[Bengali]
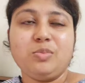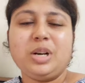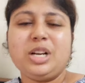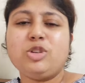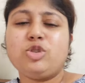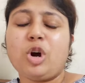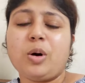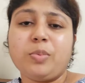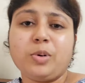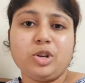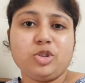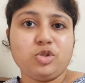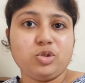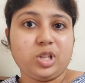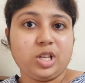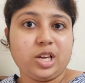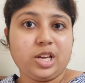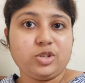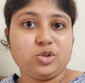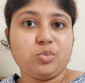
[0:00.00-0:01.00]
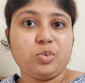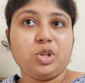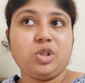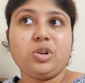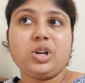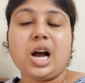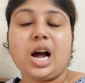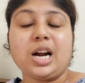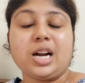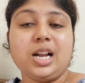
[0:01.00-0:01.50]
মানে সব দিয়ে এই সময় তো
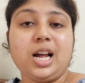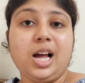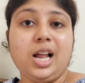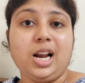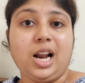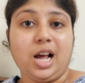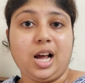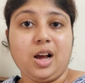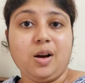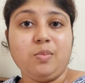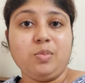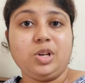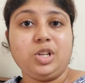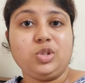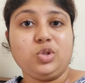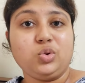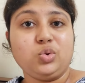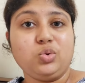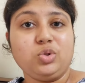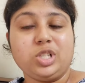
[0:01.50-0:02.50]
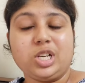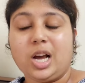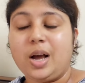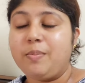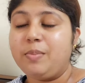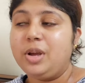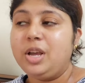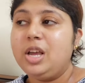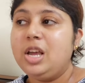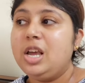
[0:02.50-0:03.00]
কাঁঠাল আম লিচু জাম
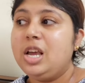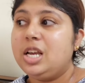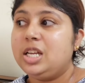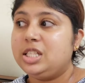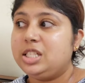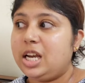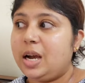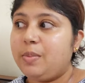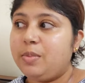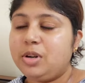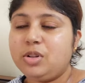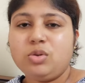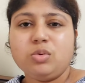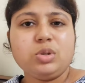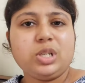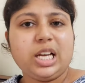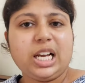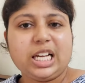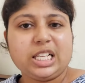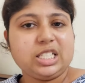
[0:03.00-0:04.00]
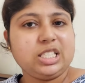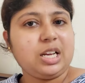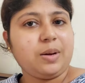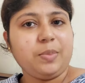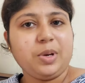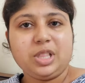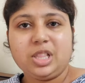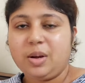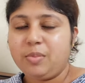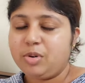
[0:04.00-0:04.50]
জামটা তো ঠিক আছে
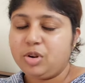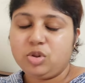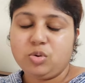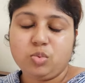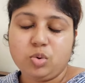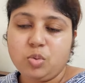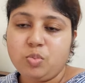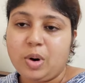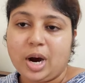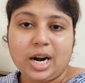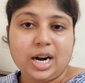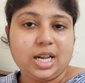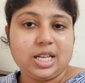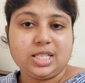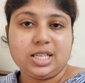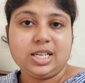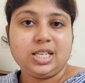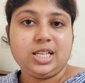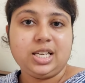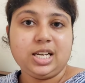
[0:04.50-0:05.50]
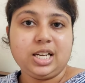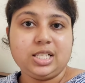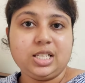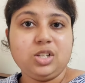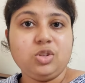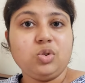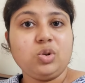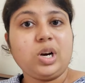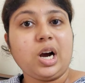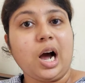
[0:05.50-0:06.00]
জামের দামটা তো বহু মানা যায় ঠিক আছে
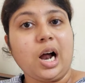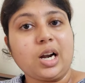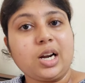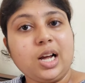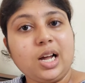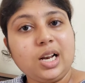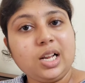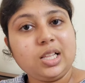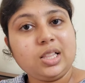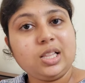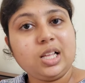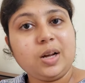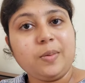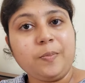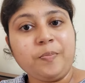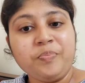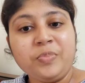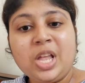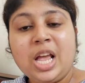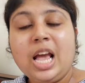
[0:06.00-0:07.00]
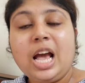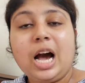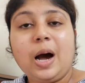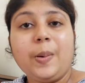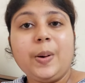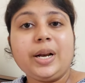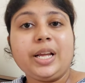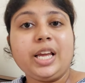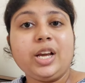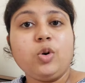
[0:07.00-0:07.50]
কিন্তু কাঁঠালের দাম আবার
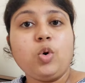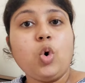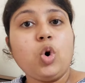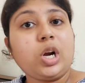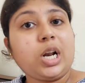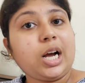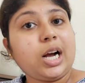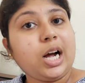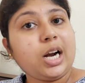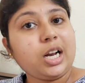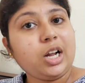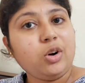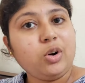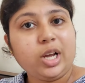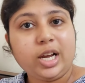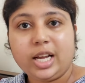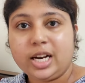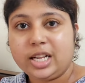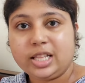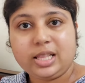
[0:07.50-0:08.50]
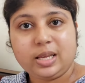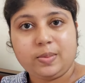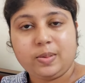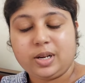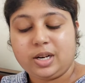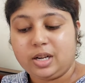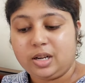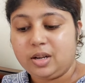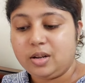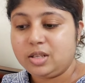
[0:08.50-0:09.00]
কি গোটা কাঁঠালও এখানে দেবে
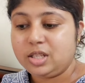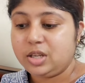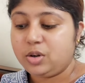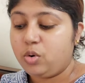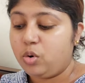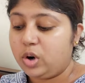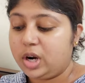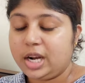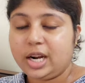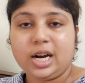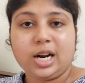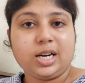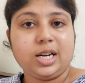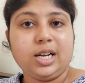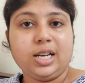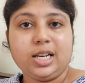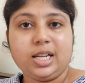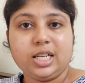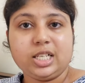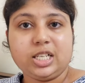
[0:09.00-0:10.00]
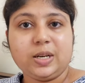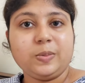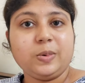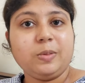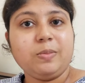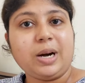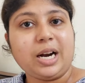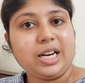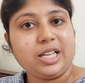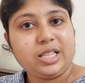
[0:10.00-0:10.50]
না হ্যাঁ আচ্ছা, যে গোটা কাঁঠাল নিয়ে এসে আমরা
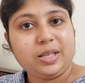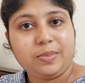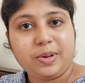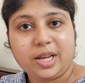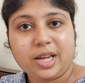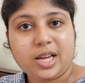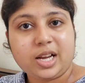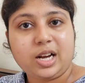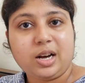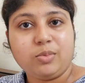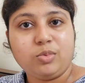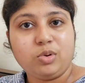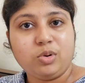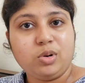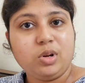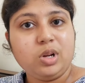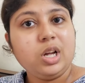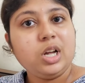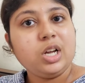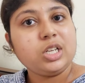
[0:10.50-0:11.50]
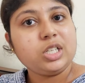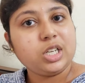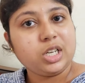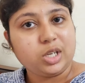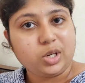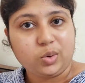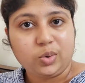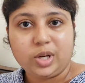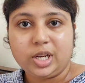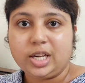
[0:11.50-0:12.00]
বাড়িতে ভেঙে খাবো
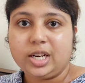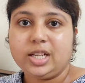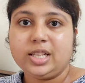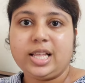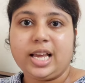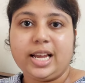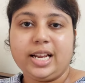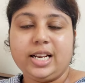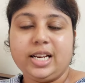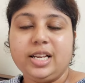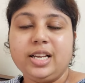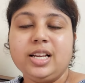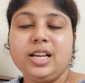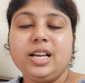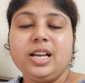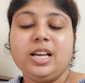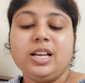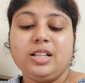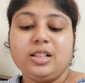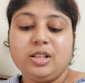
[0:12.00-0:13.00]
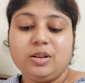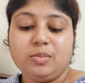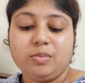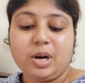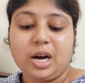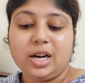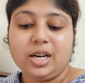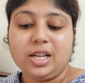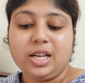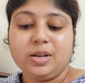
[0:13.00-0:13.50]
সেটাও এখানে দেয়নি তো মা
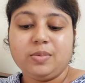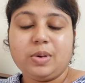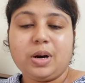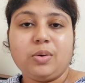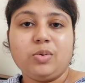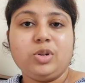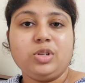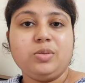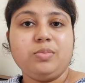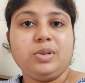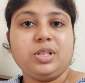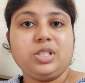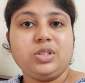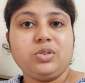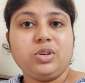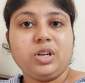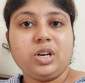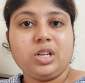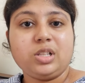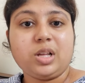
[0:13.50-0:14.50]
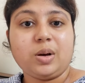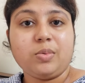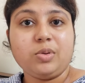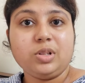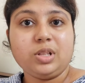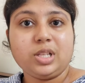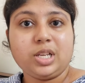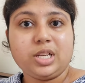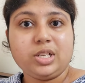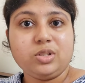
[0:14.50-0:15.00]
নিয়ে মা বলেছে বেশি করে না তারপর
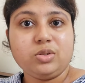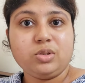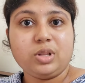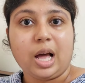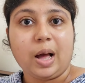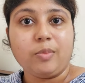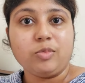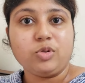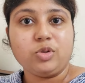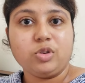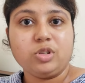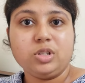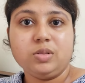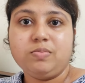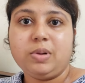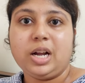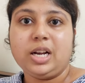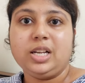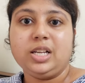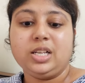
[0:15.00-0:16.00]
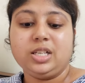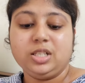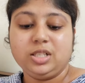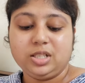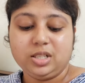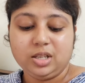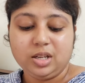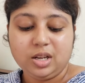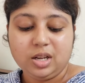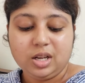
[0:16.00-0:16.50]
এই দাম শুনেছি পালিয়ে এসেছে
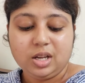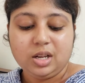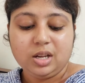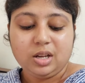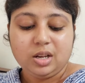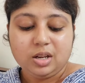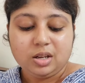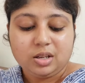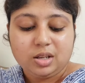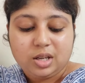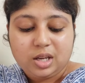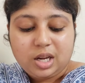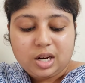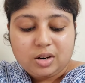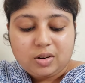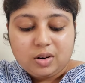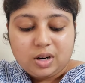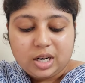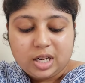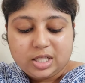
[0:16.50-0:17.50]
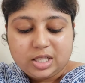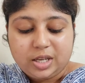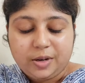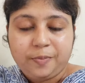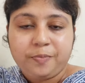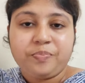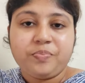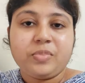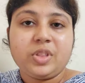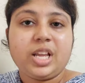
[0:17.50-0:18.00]
কী আর করা যায়
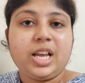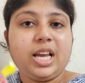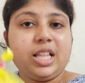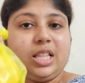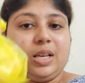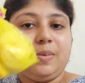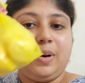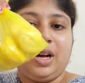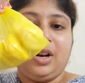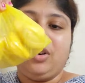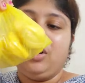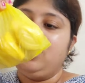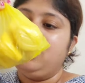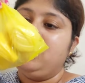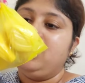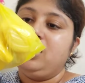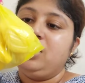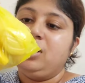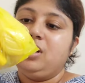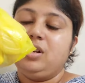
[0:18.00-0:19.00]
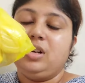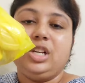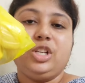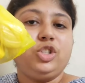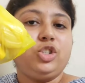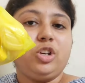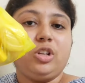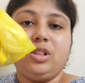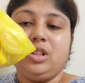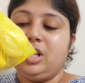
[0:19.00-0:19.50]
খেতে ভালো
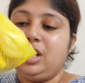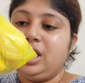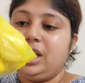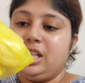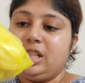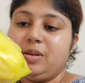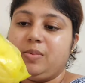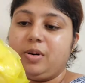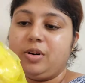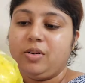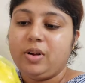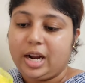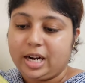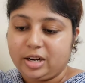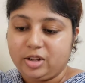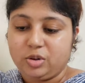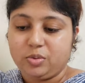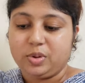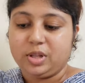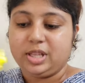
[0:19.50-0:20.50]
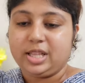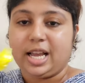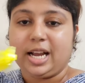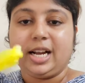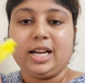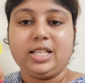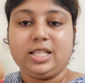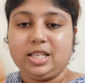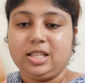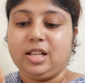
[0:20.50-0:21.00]
নিঃসন্দেহে খেতে ভালো একটা তোমাদের
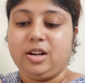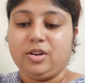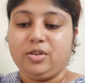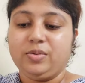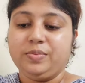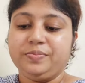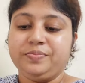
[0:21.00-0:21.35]
দেখাচ্ছি ধরো